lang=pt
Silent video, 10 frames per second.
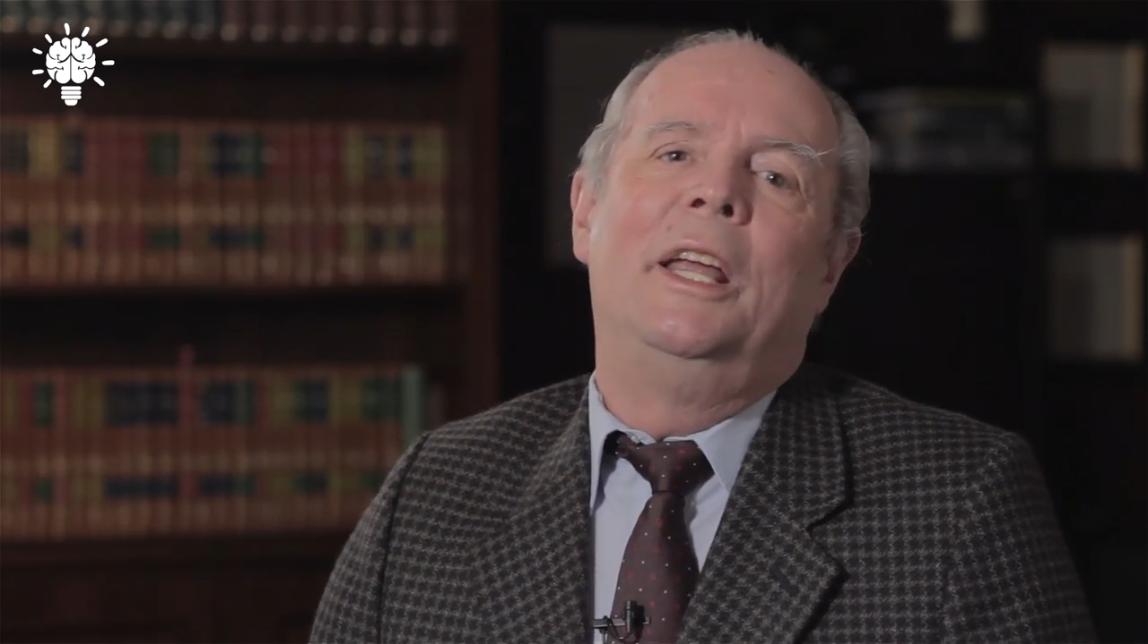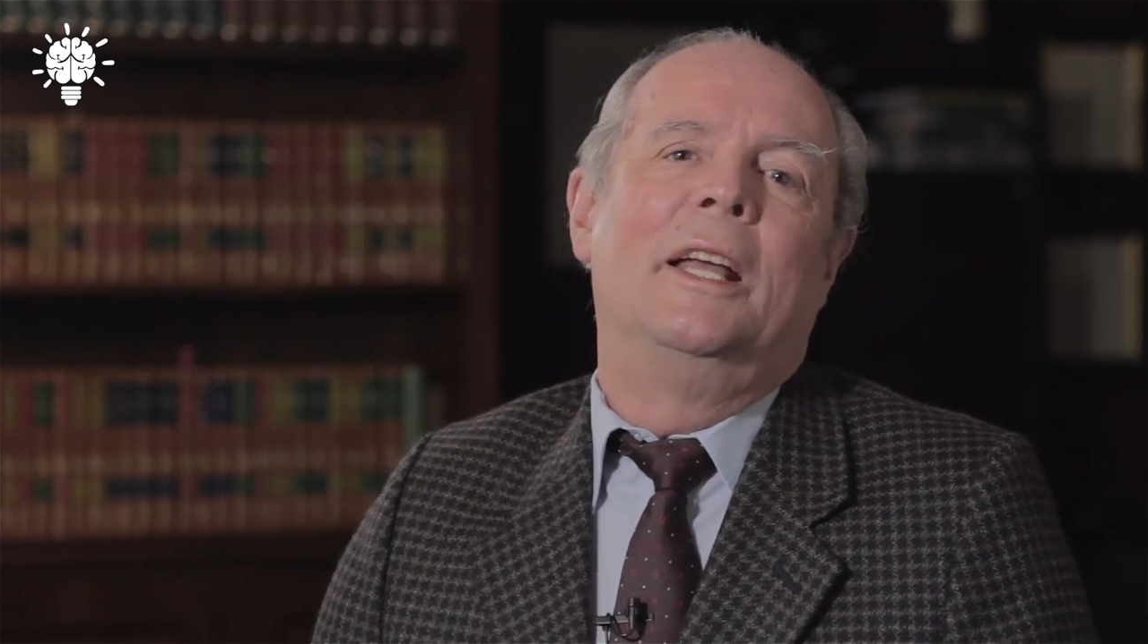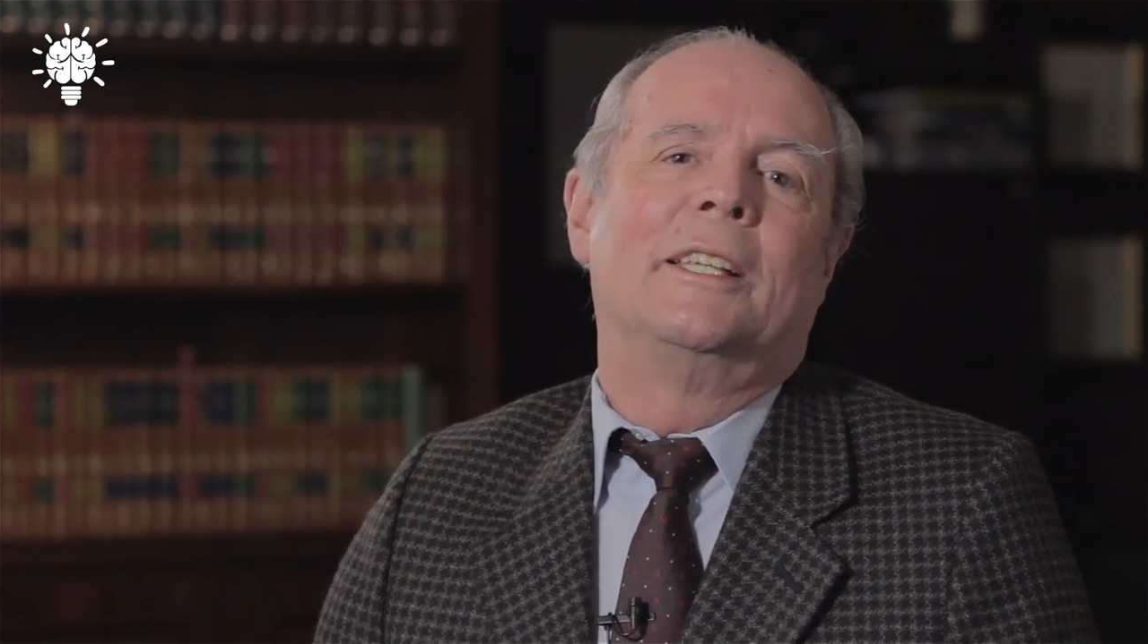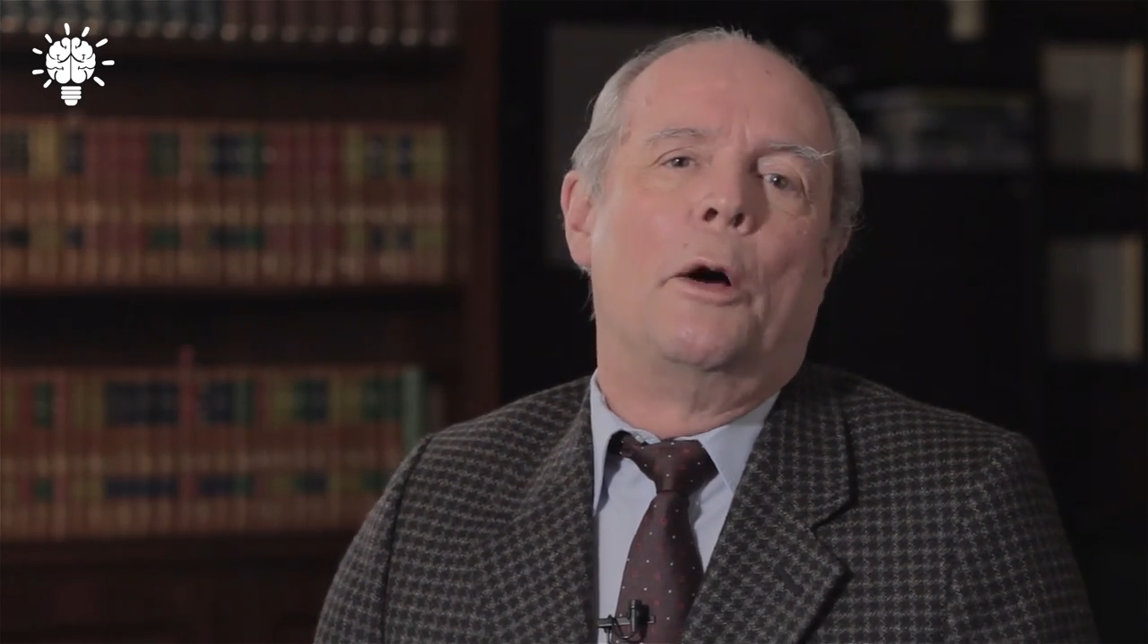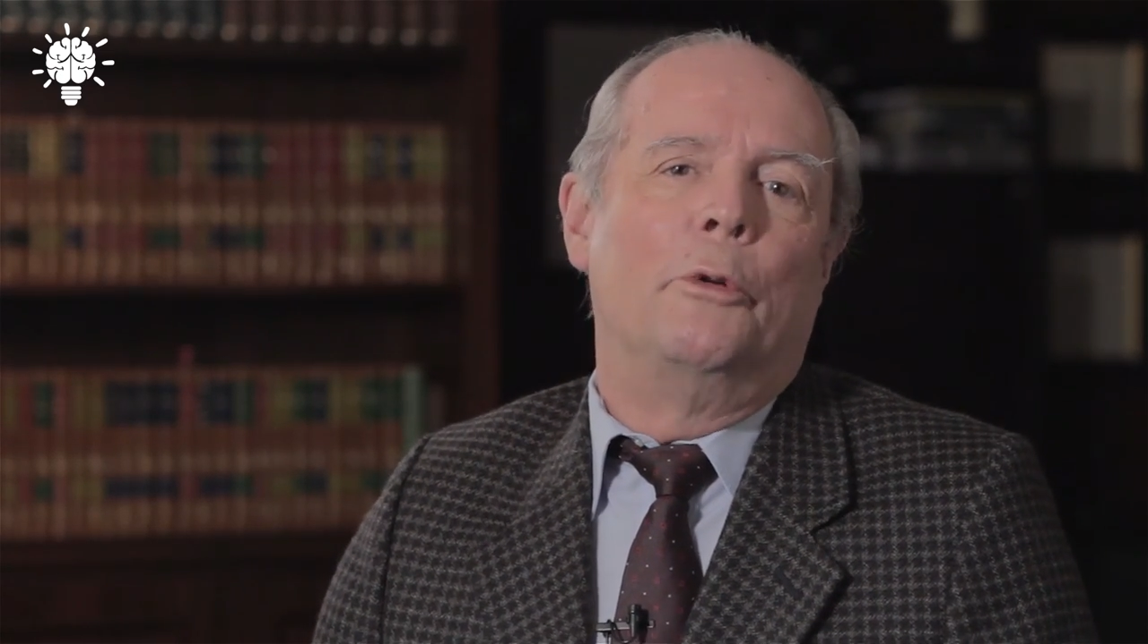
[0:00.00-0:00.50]
e
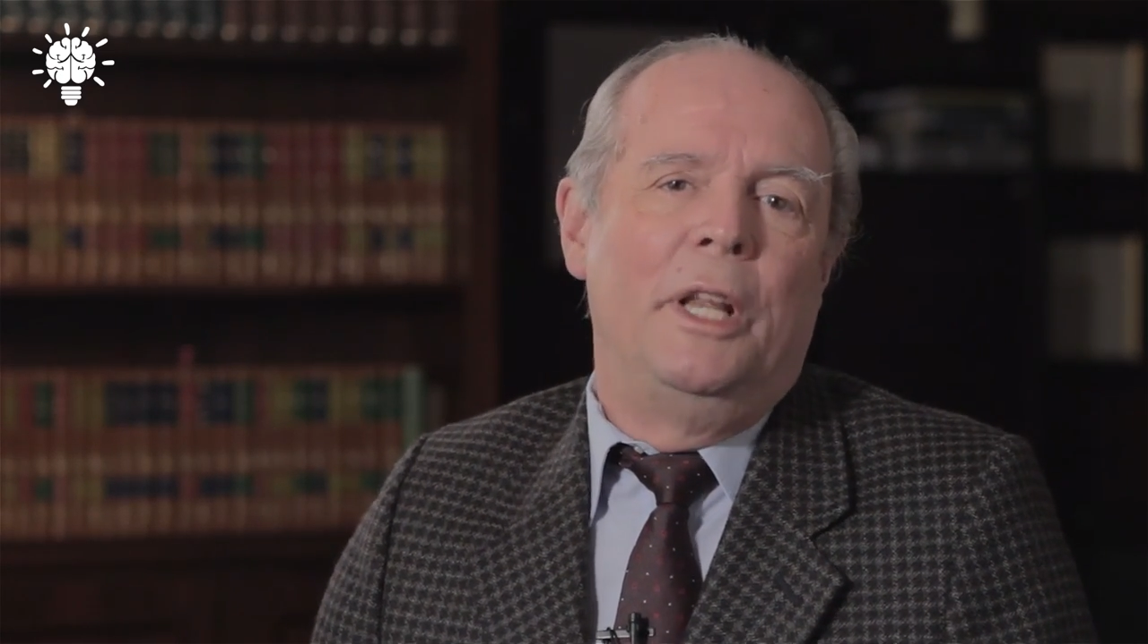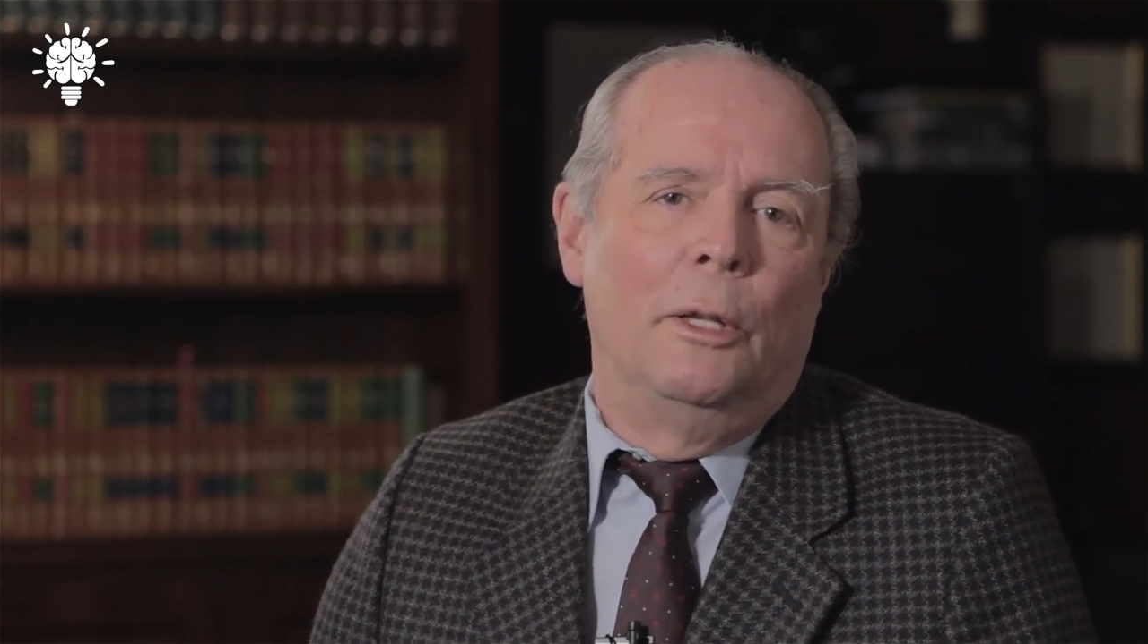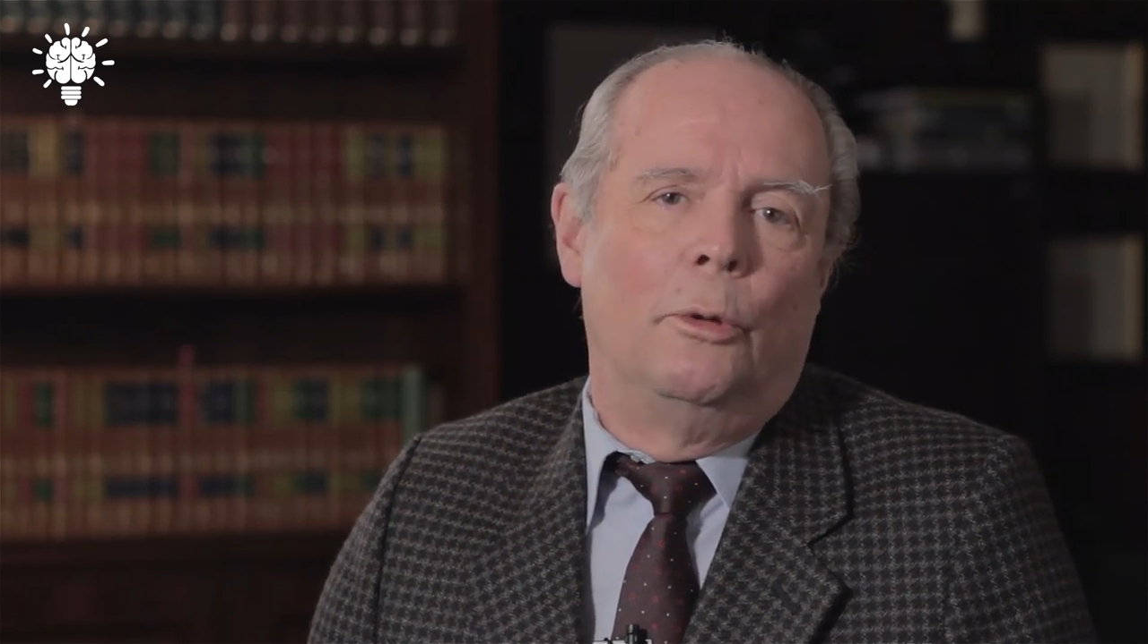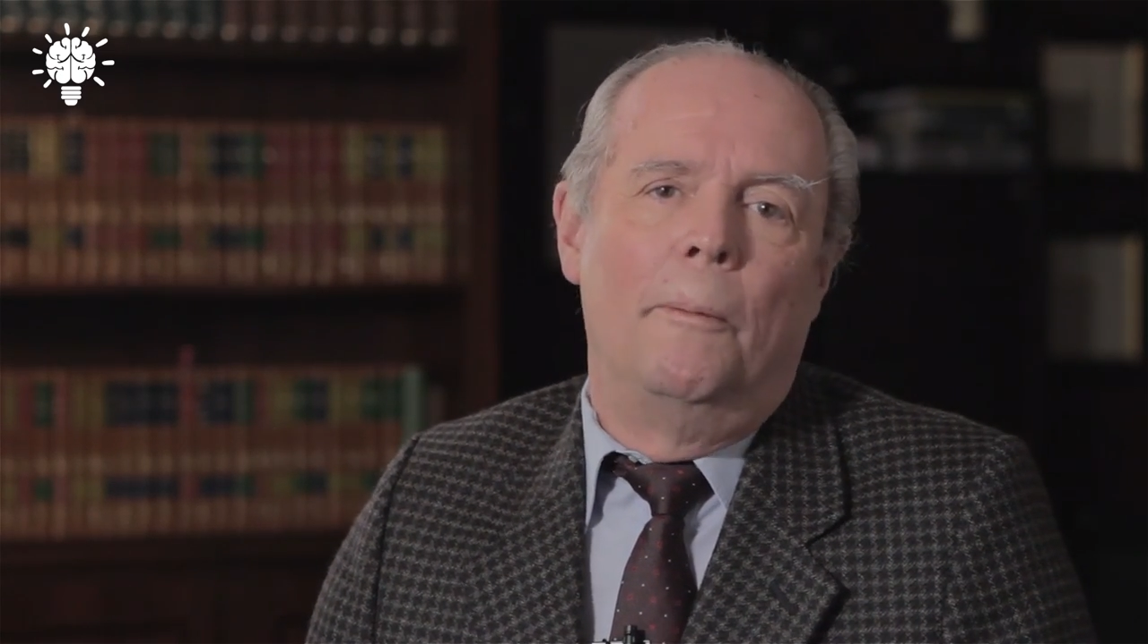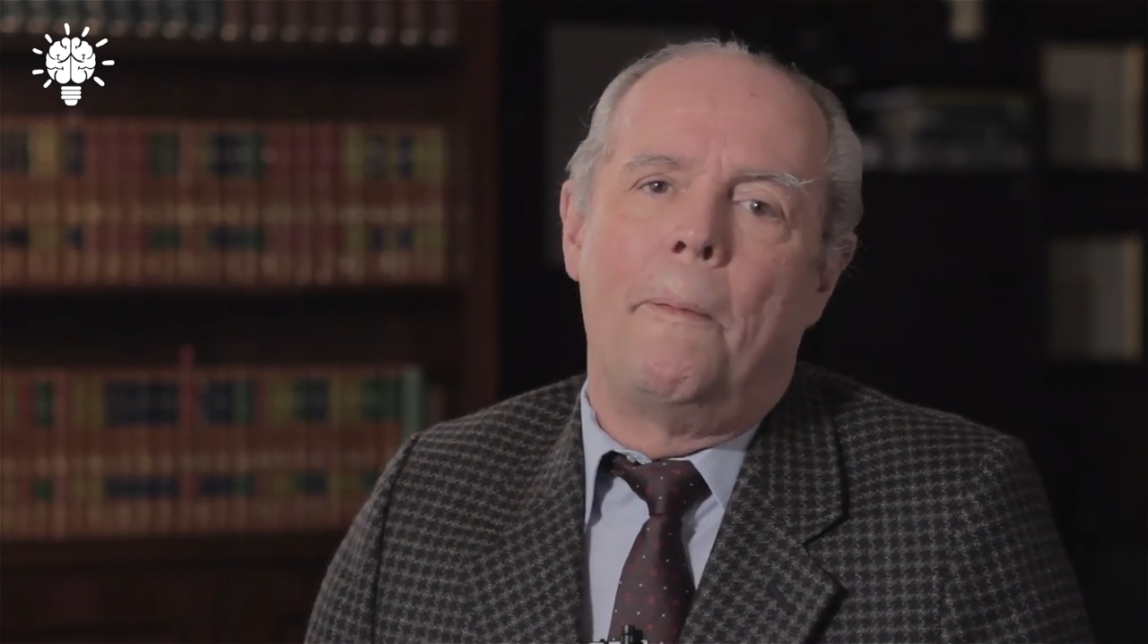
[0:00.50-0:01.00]

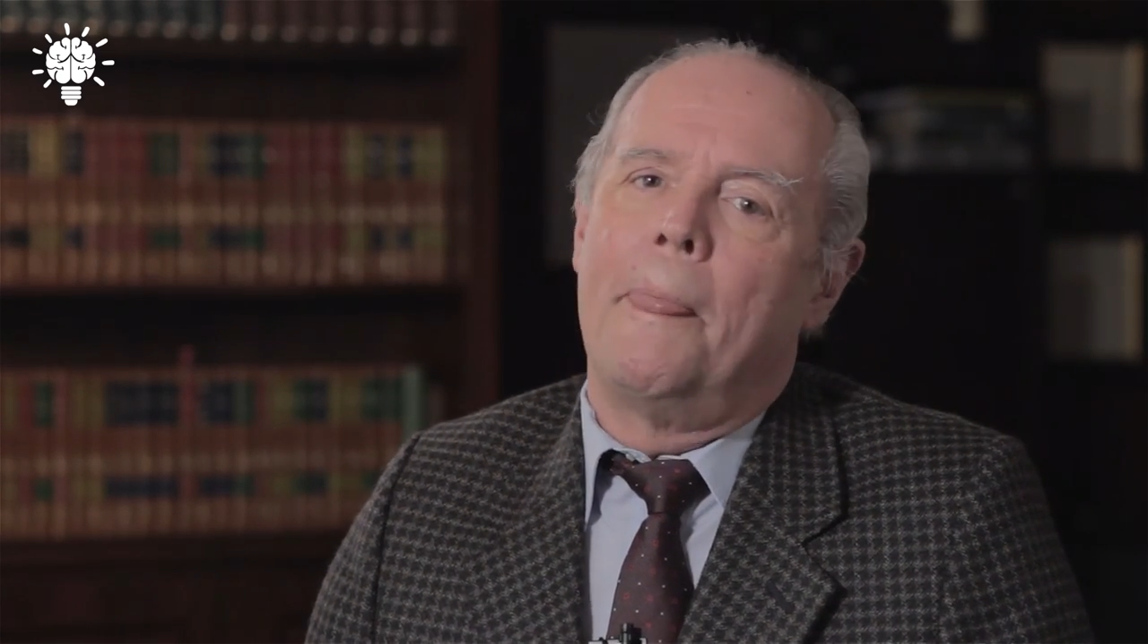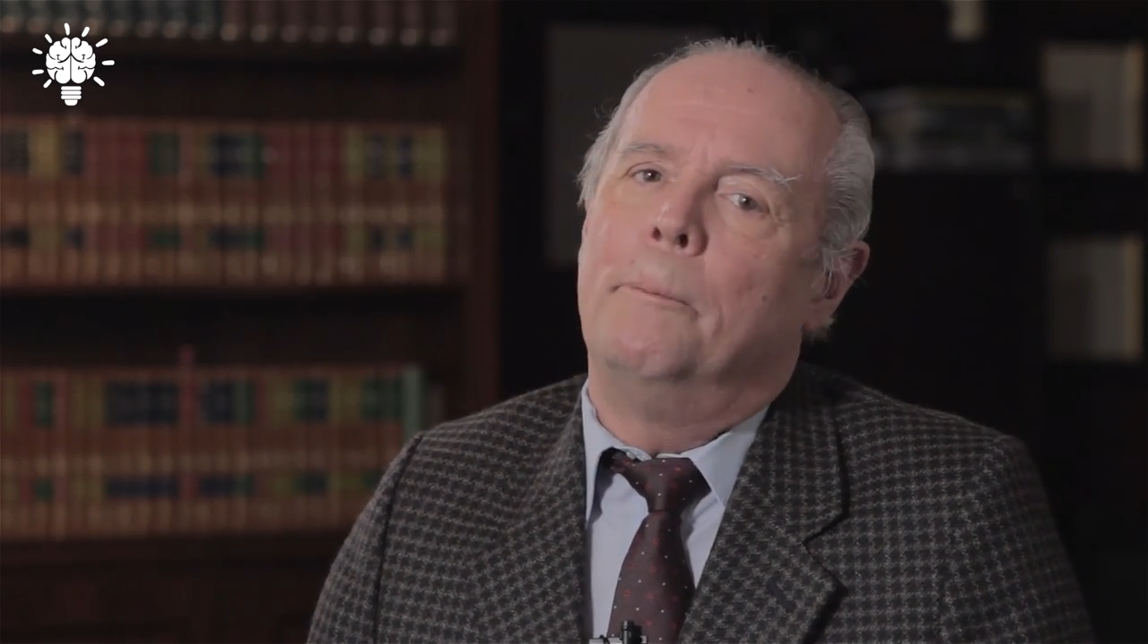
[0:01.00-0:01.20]
exaurido